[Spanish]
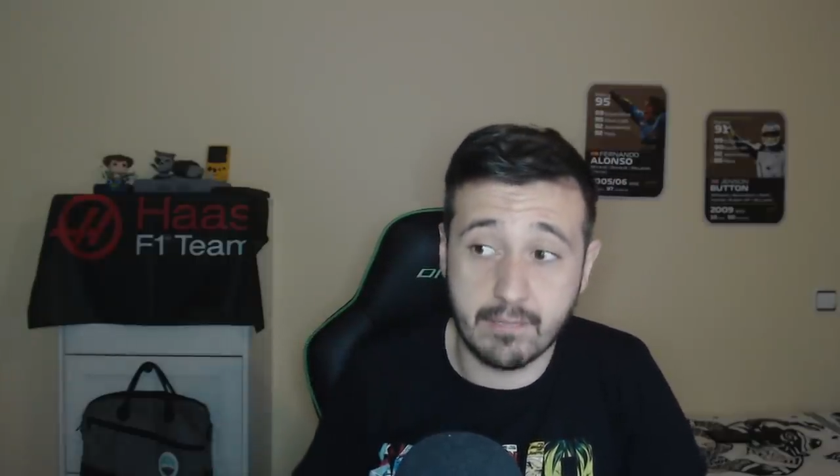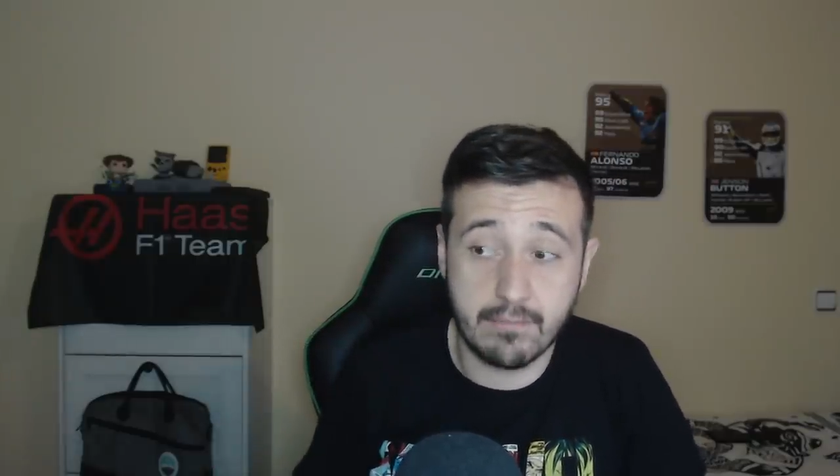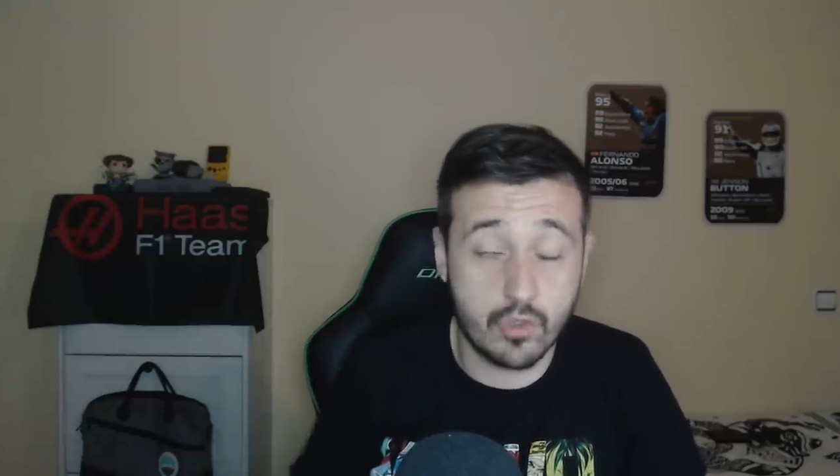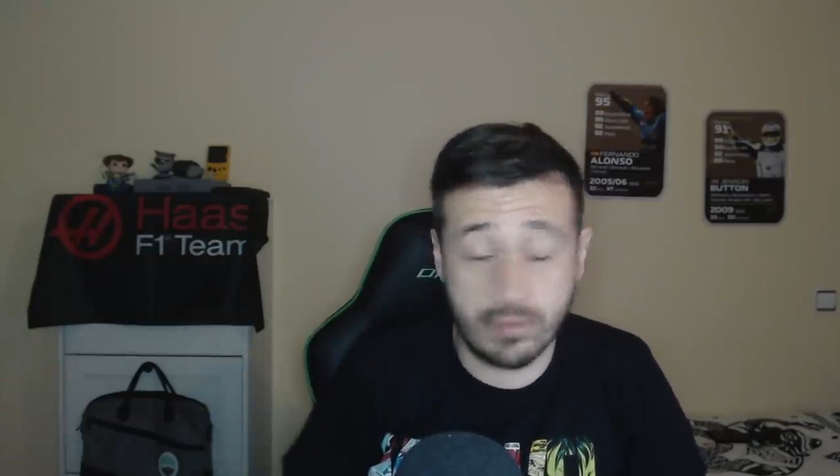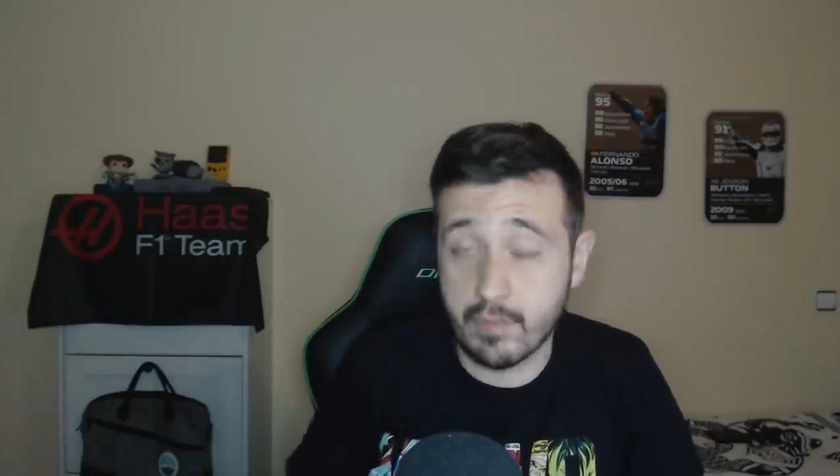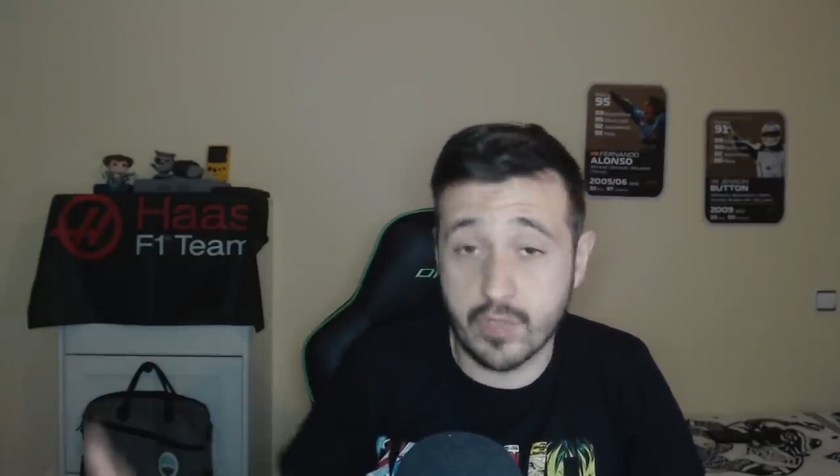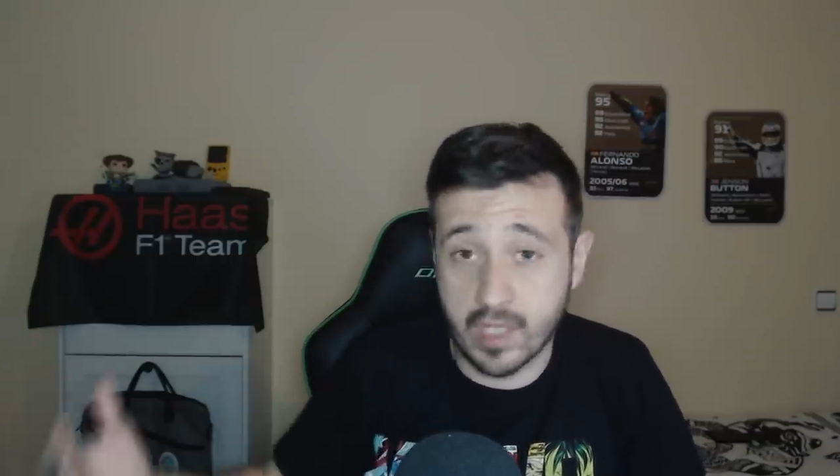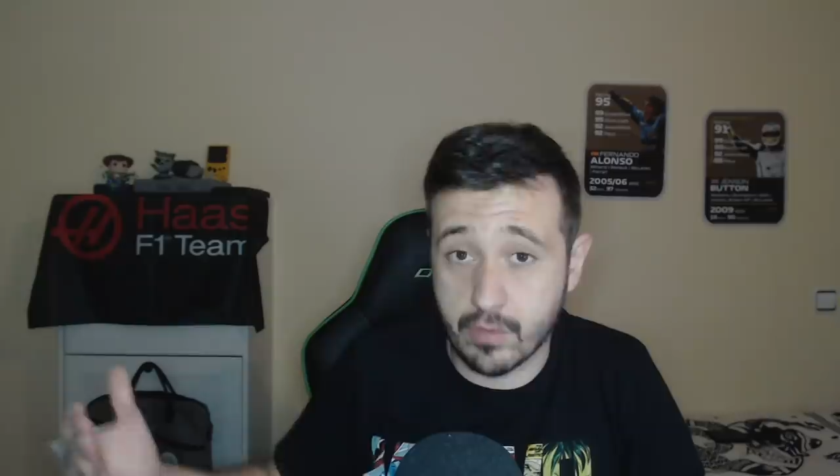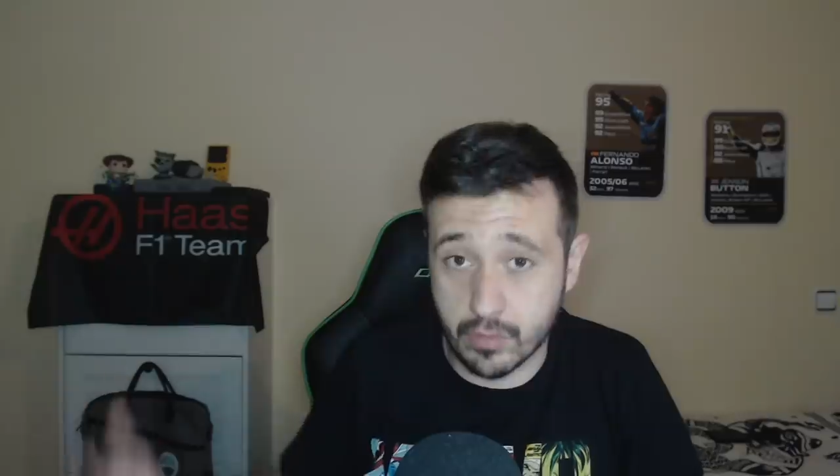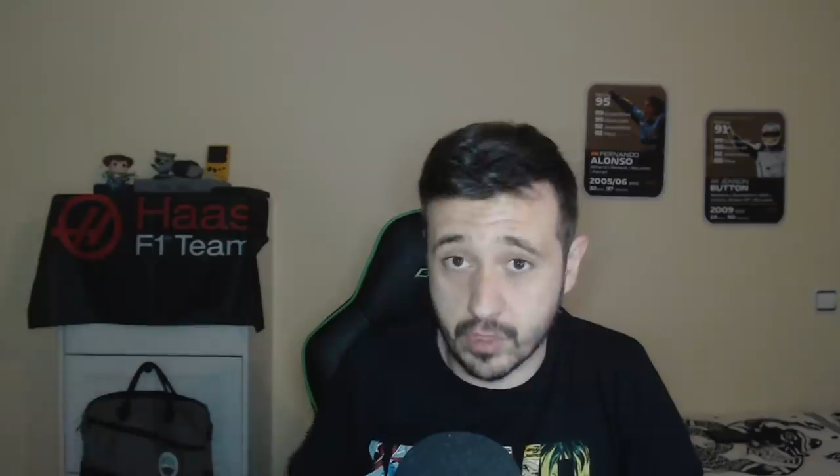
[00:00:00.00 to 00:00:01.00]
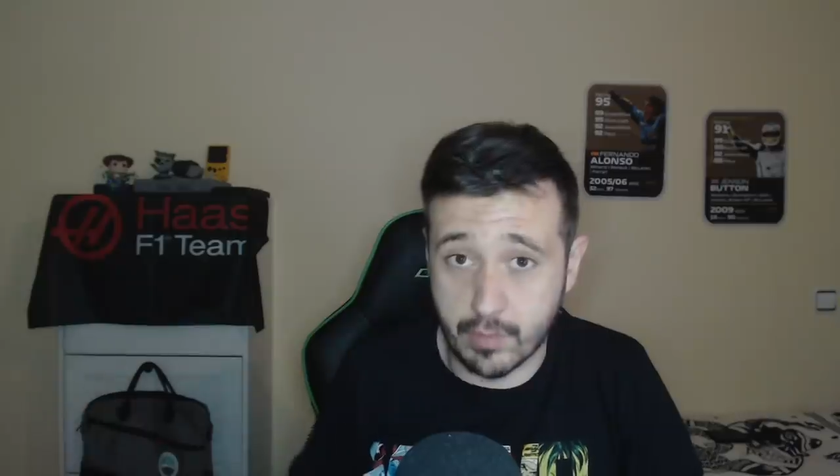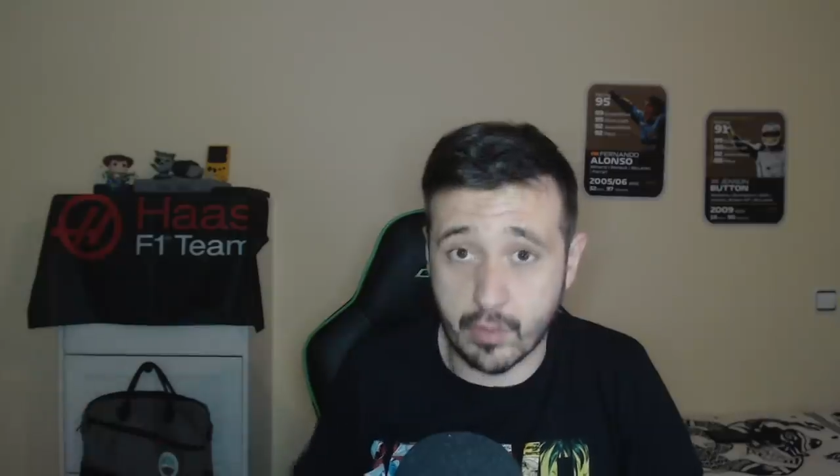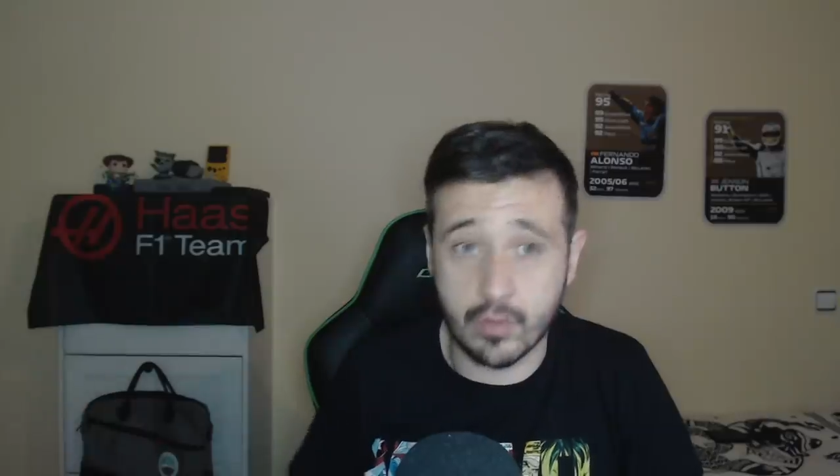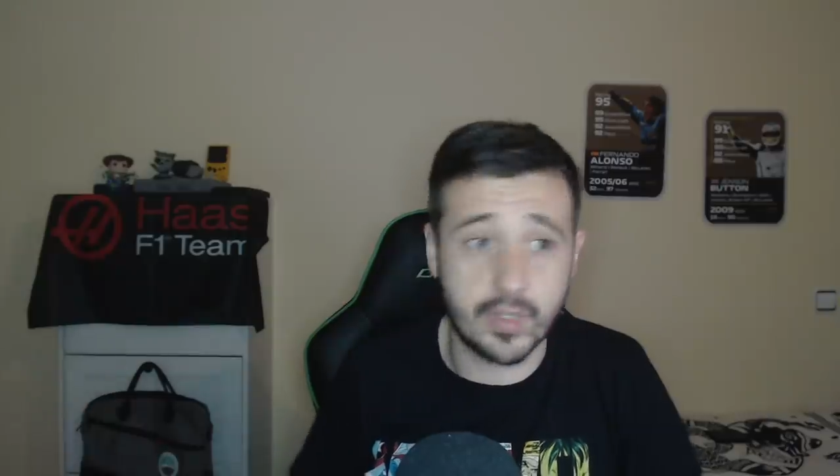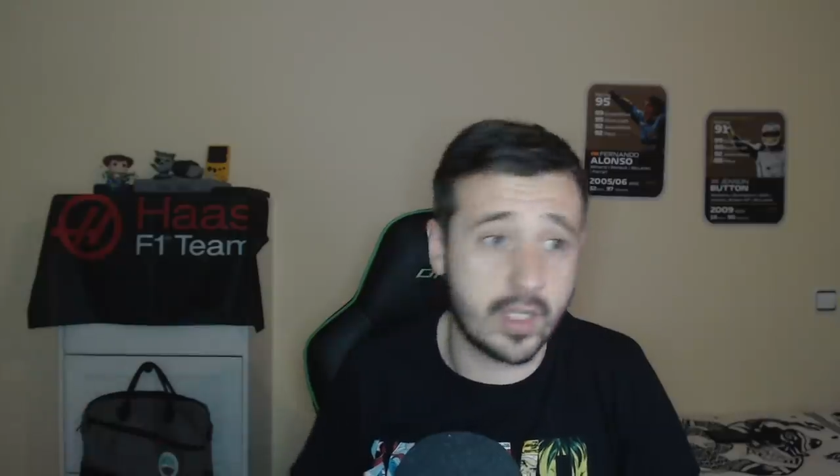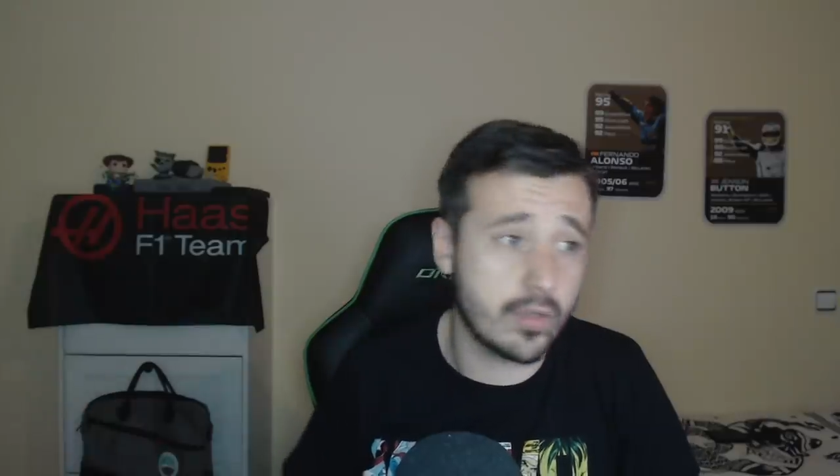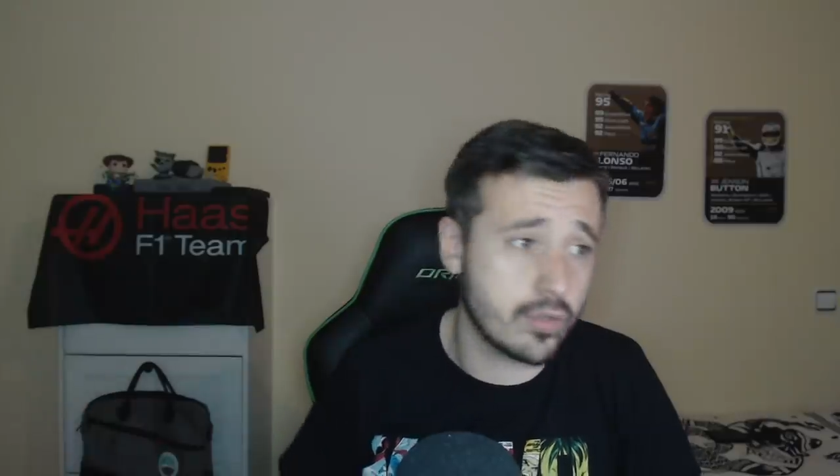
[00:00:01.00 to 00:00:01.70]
nos vemos ya con otro tipo de Contenido,